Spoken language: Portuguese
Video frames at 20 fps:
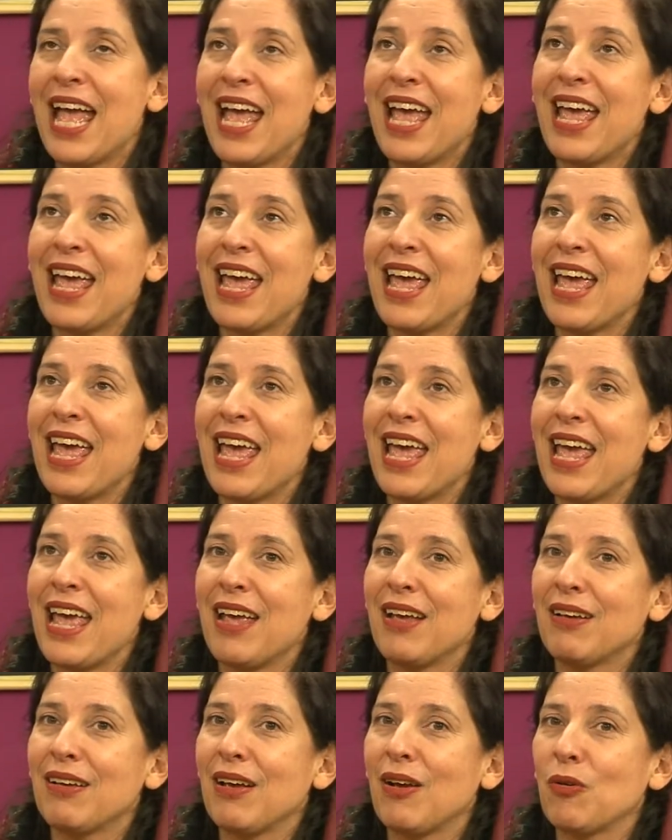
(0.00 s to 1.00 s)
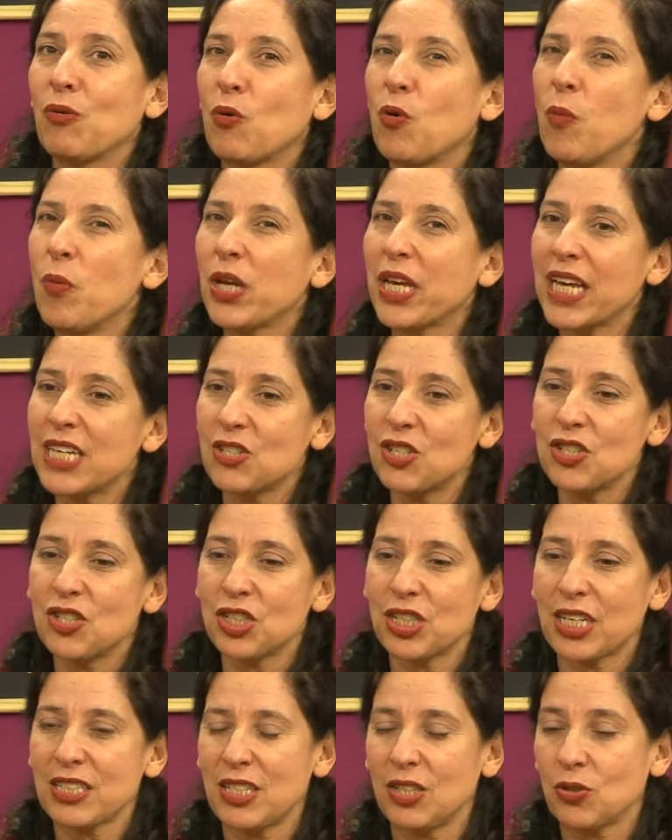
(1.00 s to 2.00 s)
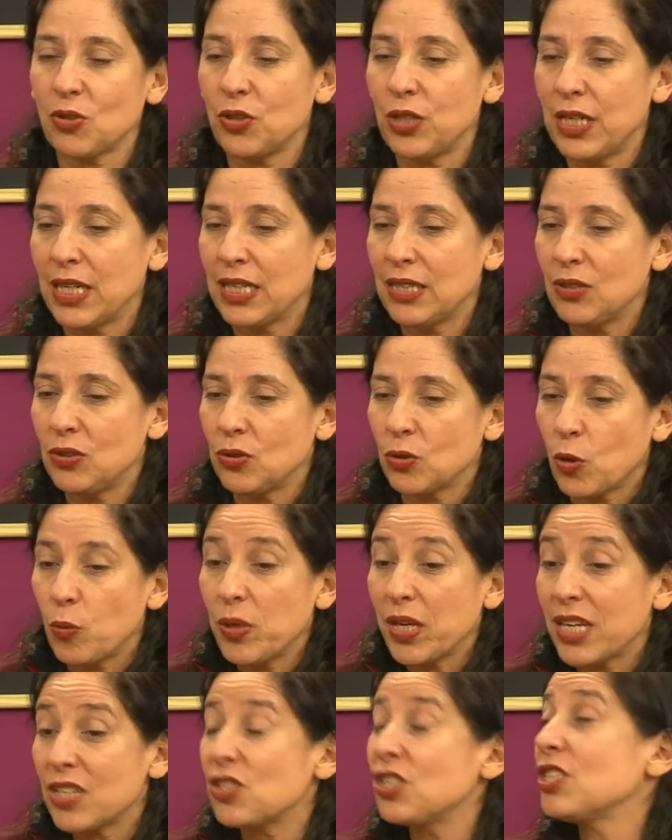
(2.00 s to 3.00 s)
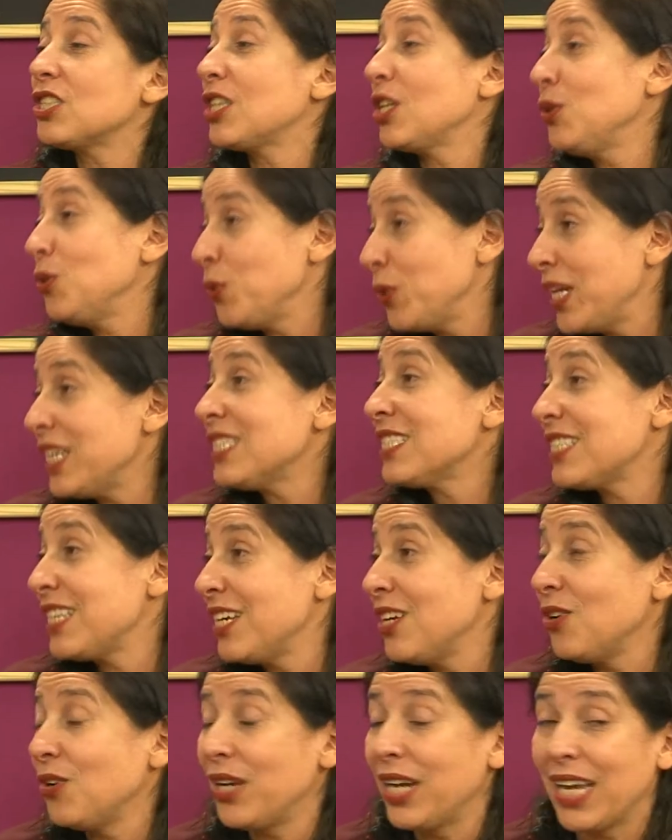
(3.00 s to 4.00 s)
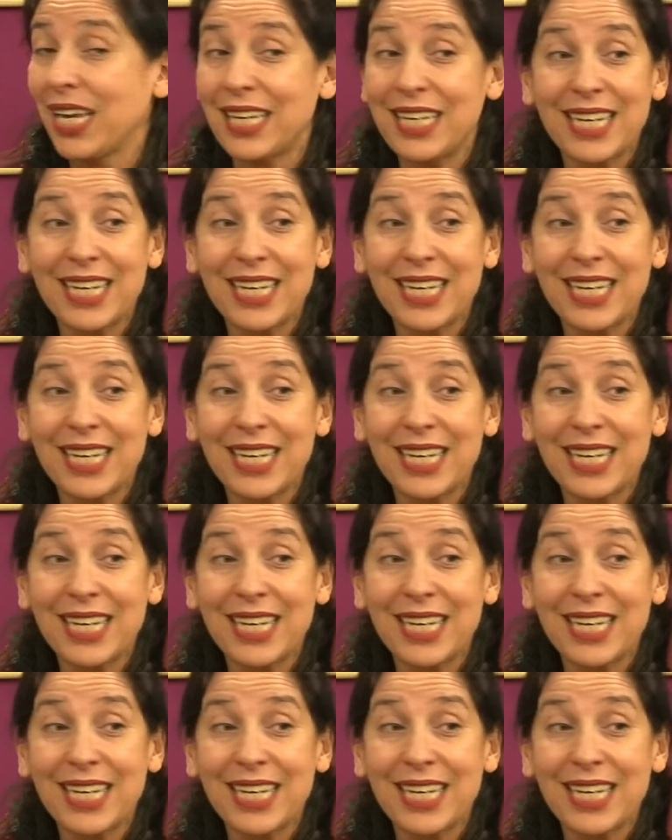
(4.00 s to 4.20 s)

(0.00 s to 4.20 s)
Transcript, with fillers: É, como que a gente está se tornando, como é que a gente se endureceu, né?